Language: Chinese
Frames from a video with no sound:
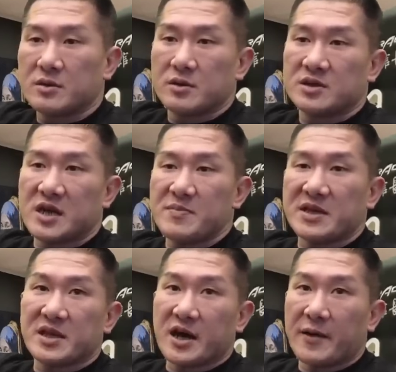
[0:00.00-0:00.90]
签
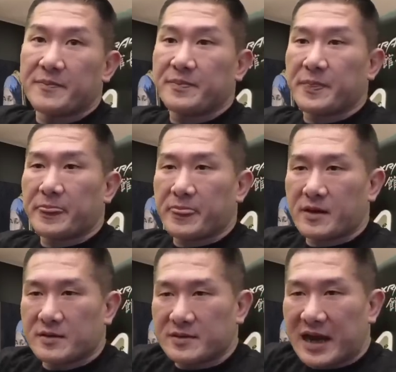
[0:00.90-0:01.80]
名的，
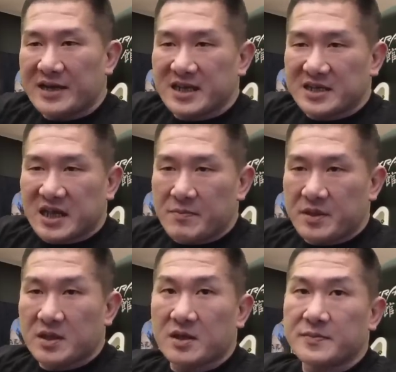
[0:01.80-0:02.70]
来一件签
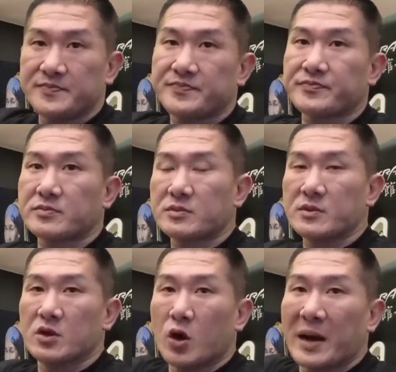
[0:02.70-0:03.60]
名的，
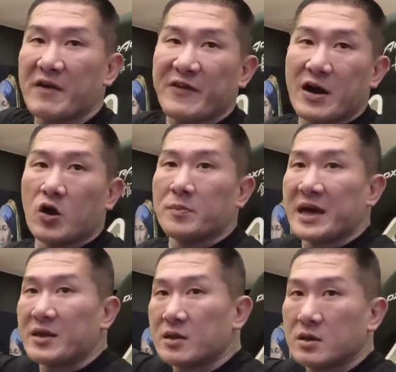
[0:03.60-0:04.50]
我把它放后
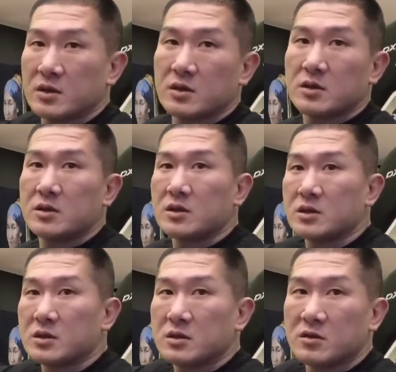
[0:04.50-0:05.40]
面，
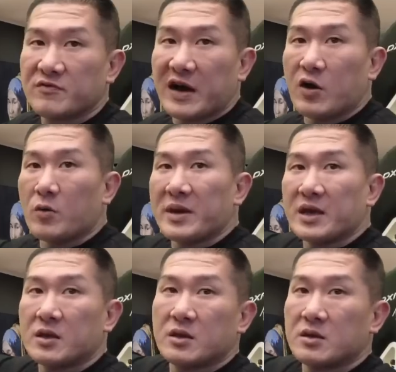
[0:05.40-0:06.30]
放后
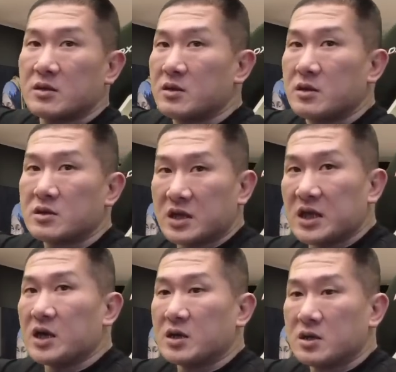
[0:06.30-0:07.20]
面，真
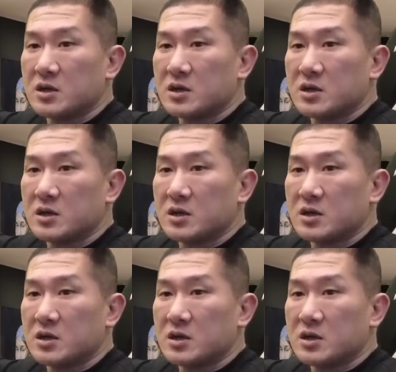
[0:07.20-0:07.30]
的，